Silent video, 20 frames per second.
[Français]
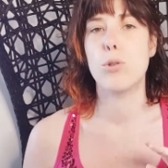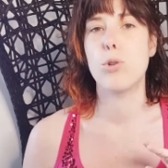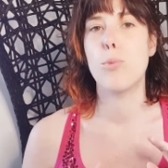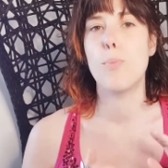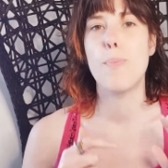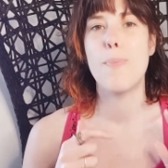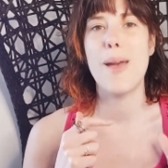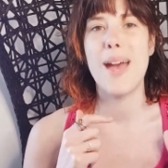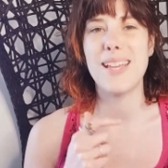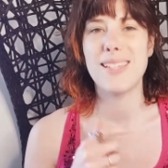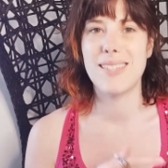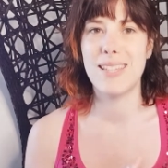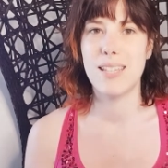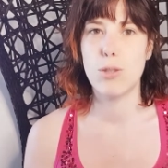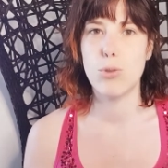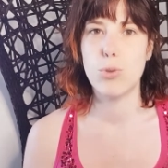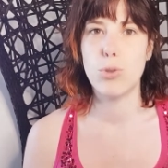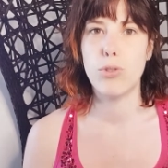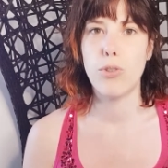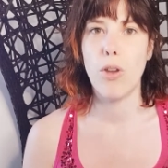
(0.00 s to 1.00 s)
Le
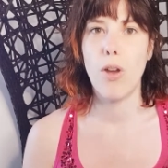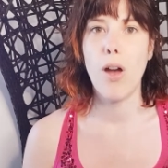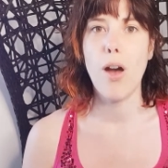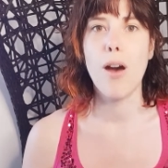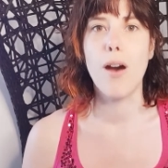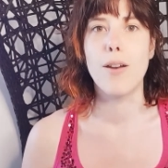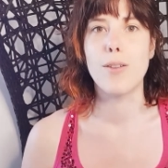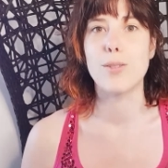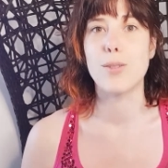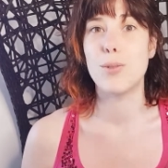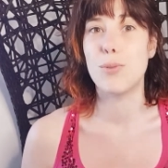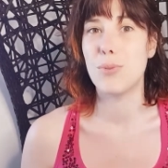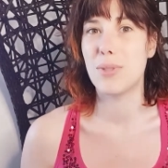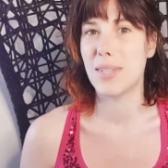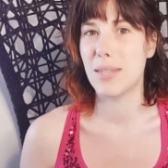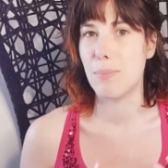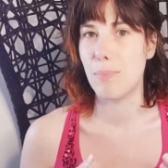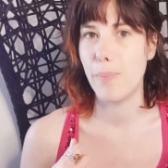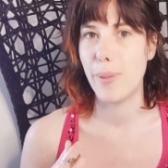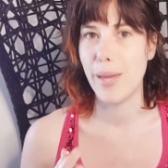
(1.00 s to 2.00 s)
persécuteur, celui
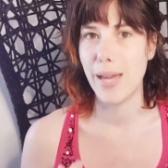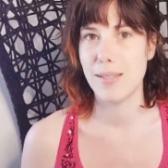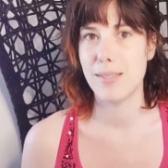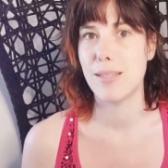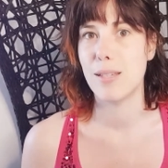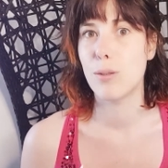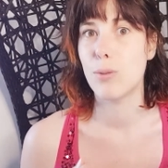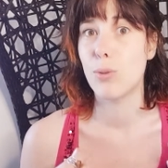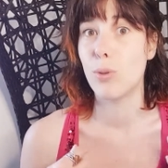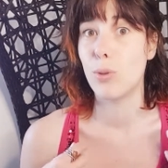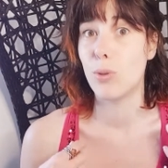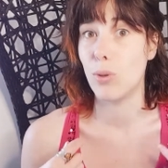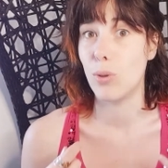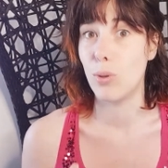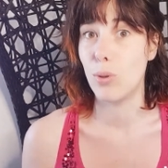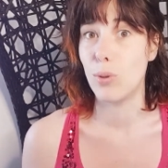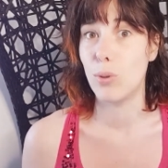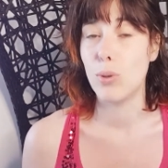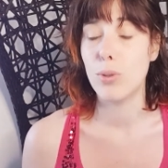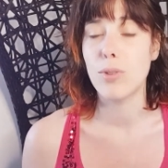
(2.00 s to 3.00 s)
qui persécute
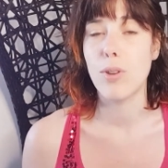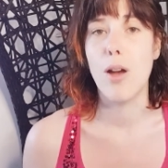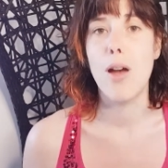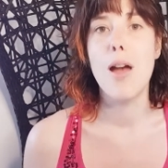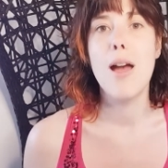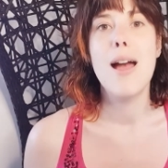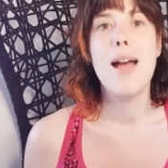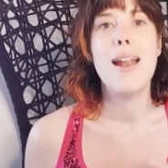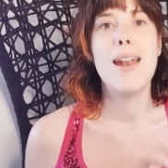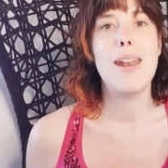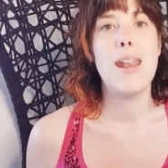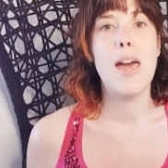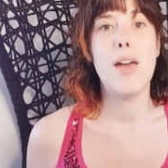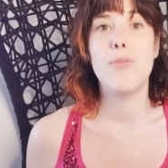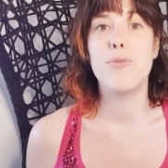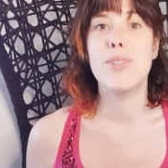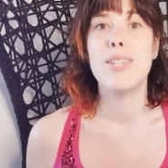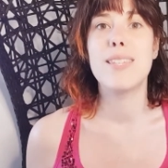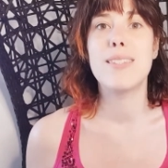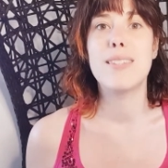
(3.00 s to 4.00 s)
l'autre, la
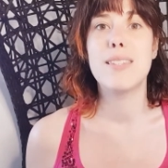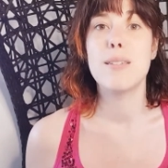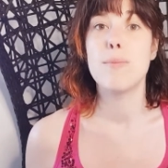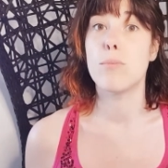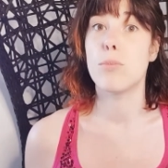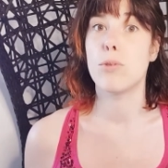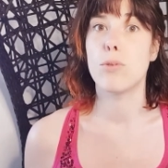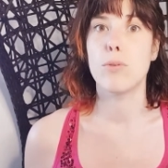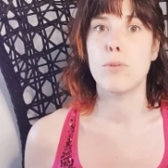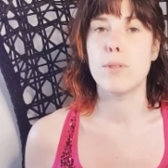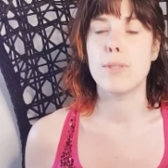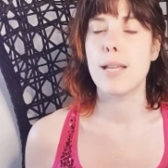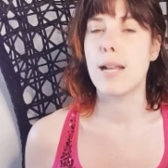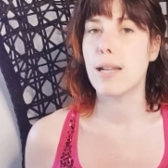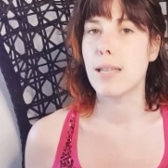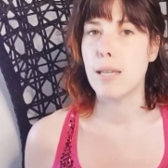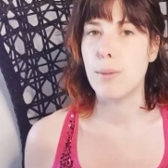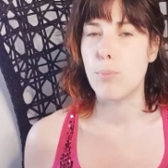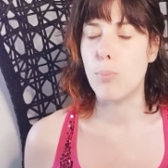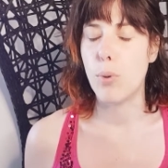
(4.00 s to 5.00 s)
victime, donc
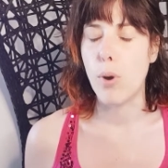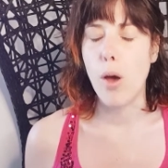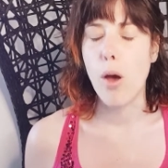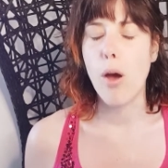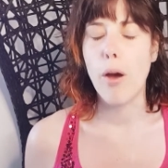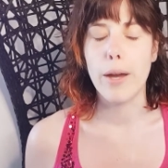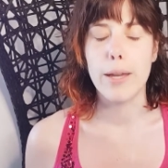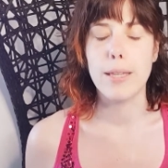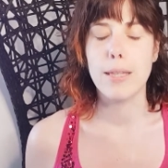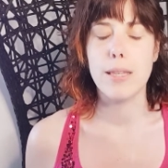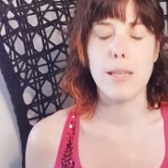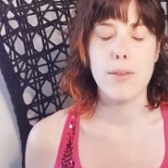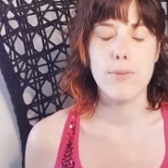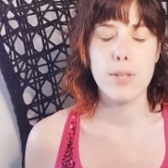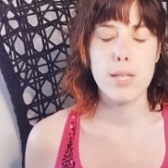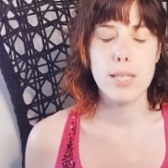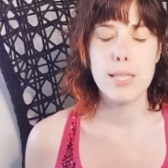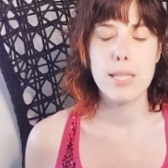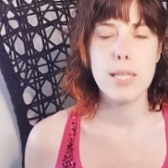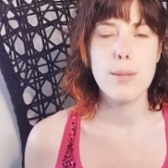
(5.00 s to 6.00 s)
celle qui pleure et qui est
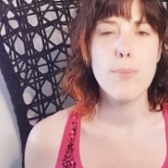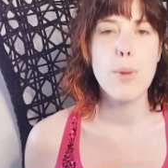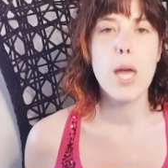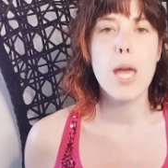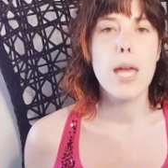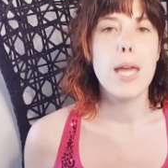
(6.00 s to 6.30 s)
victime,